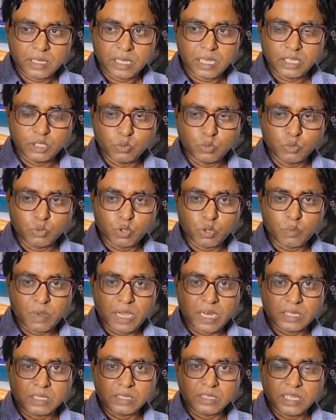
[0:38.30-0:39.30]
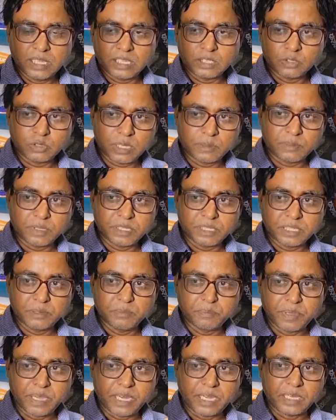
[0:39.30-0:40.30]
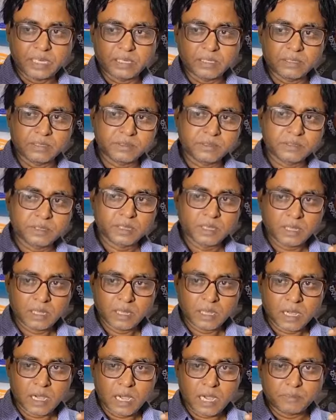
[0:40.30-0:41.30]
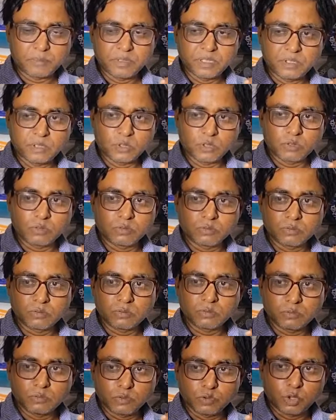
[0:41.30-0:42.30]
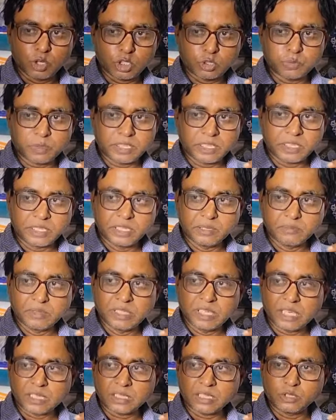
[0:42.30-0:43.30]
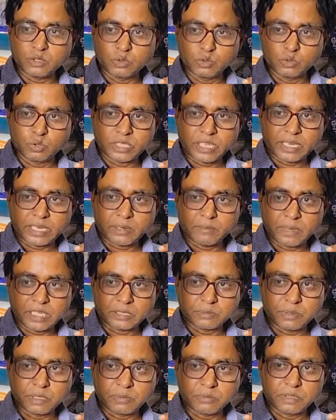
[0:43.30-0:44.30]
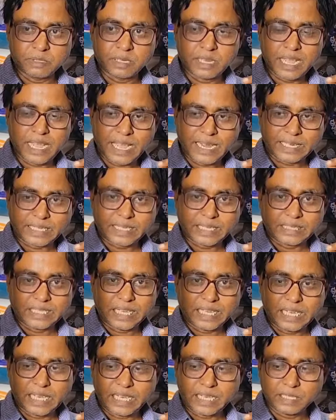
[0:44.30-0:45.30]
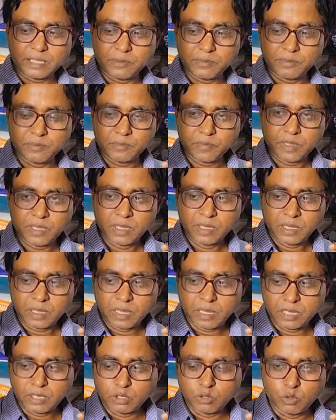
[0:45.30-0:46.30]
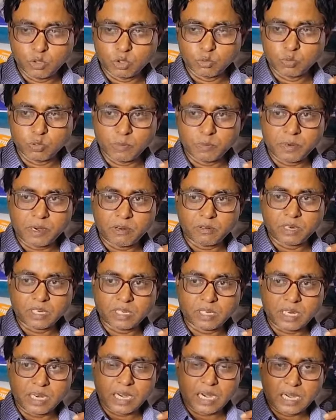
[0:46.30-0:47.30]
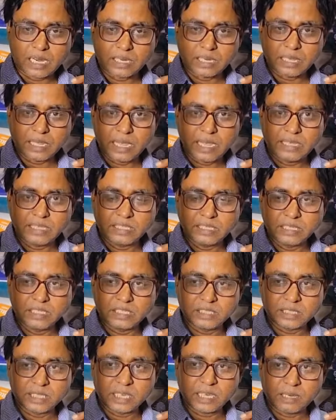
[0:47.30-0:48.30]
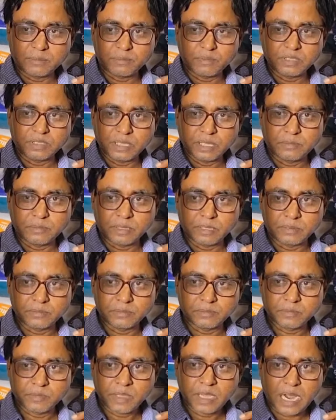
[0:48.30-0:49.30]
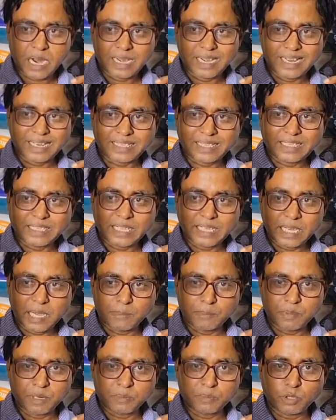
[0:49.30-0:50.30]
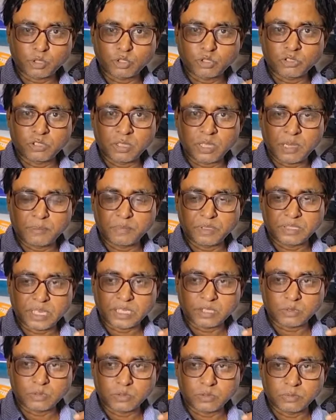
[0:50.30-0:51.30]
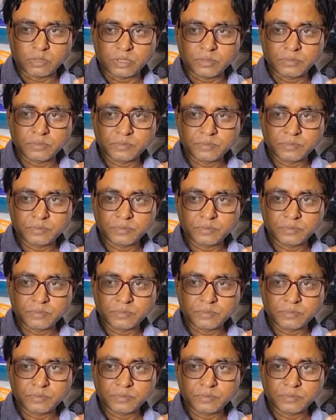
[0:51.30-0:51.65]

এই দুটো মাল দিয়ে যদি আপনি ডিম ফেলেন আপনি ধরুন দশ বাটি ডিম নিয়ে আসবেন দুটো জায়গায় মাছ ফেলবেন একটা জায়গায় এই গ্রোথ বলে পাউডারটা আর এই জিনিসটা আপনি দেবেন আর একটা জায়গায় আপনার পদ্ধতিতে আপনি চাষ করবেন